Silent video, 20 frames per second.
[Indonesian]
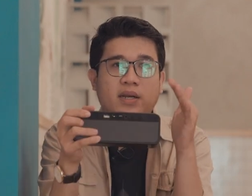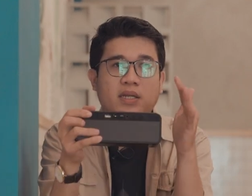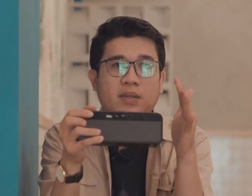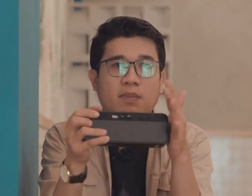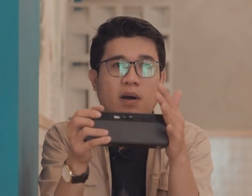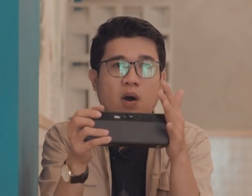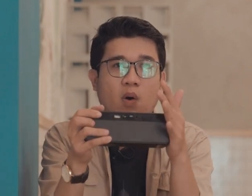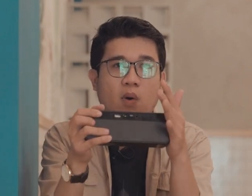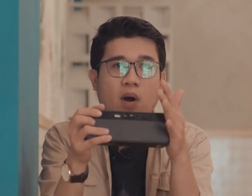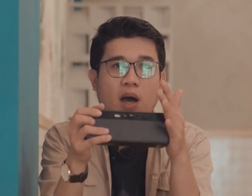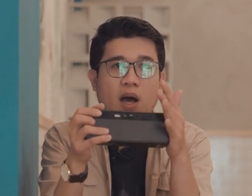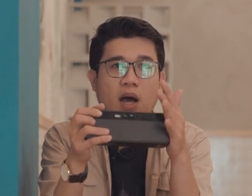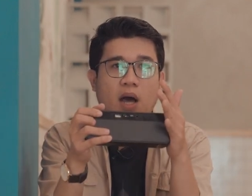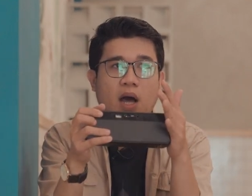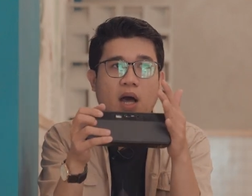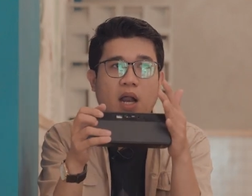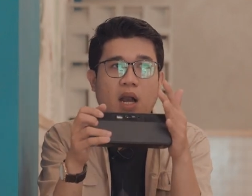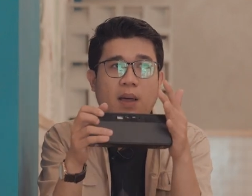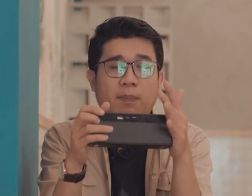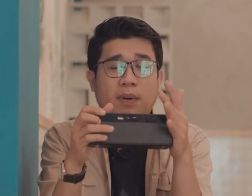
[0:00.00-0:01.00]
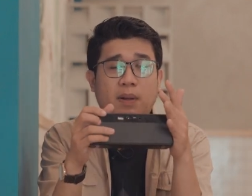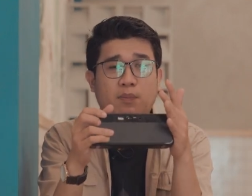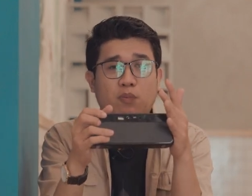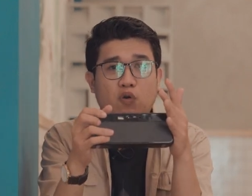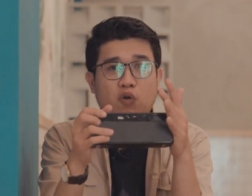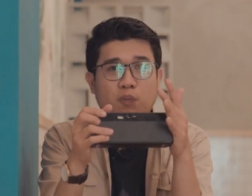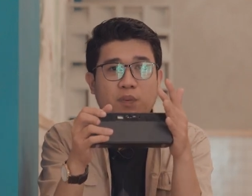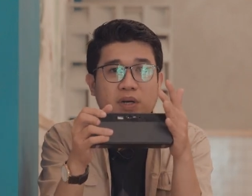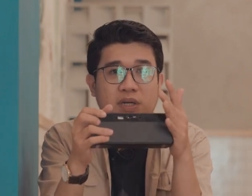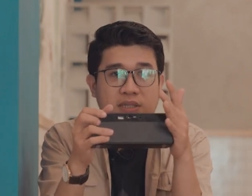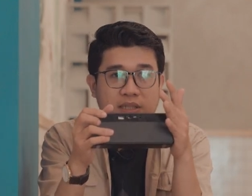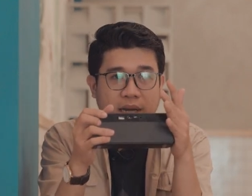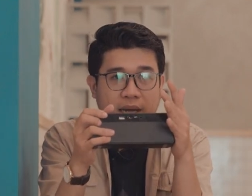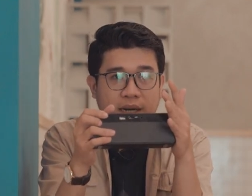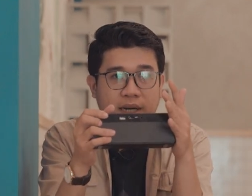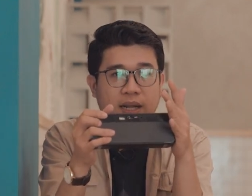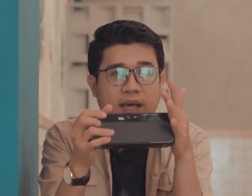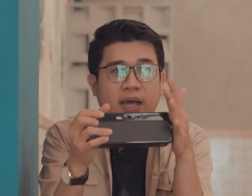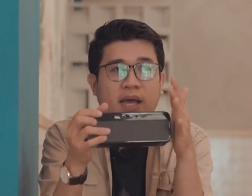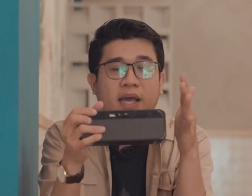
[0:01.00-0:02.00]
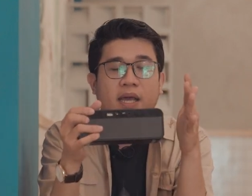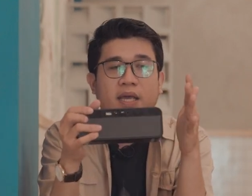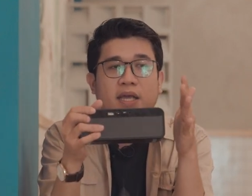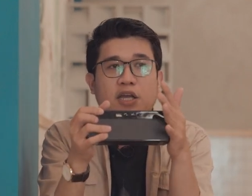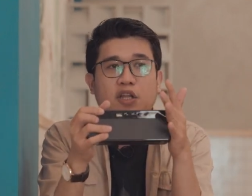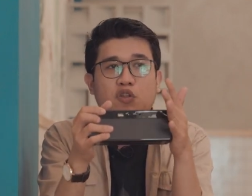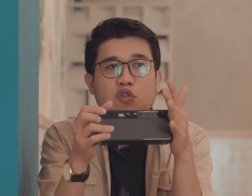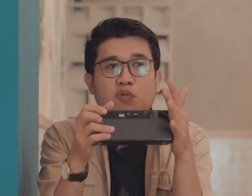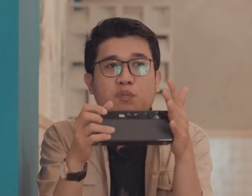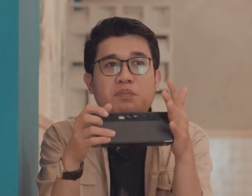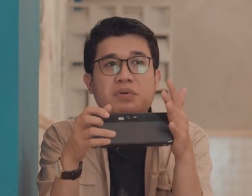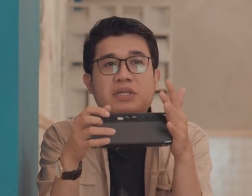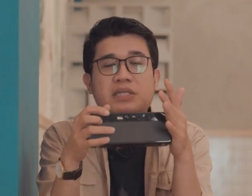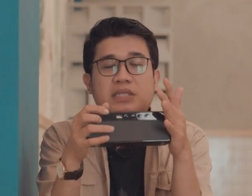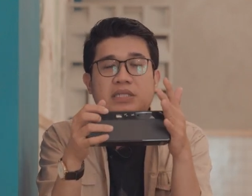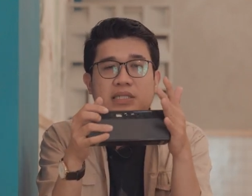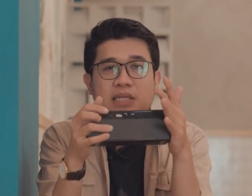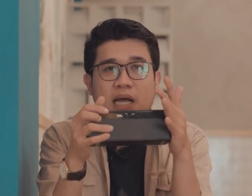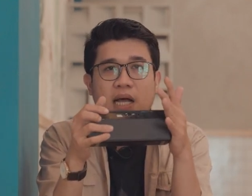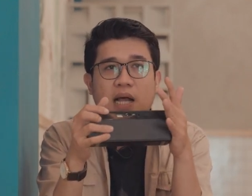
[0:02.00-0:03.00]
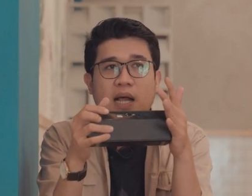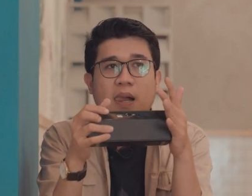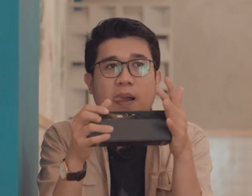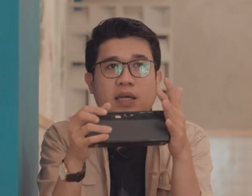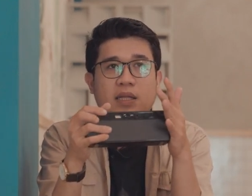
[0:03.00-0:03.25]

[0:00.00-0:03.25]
di bawah 80% itu bisa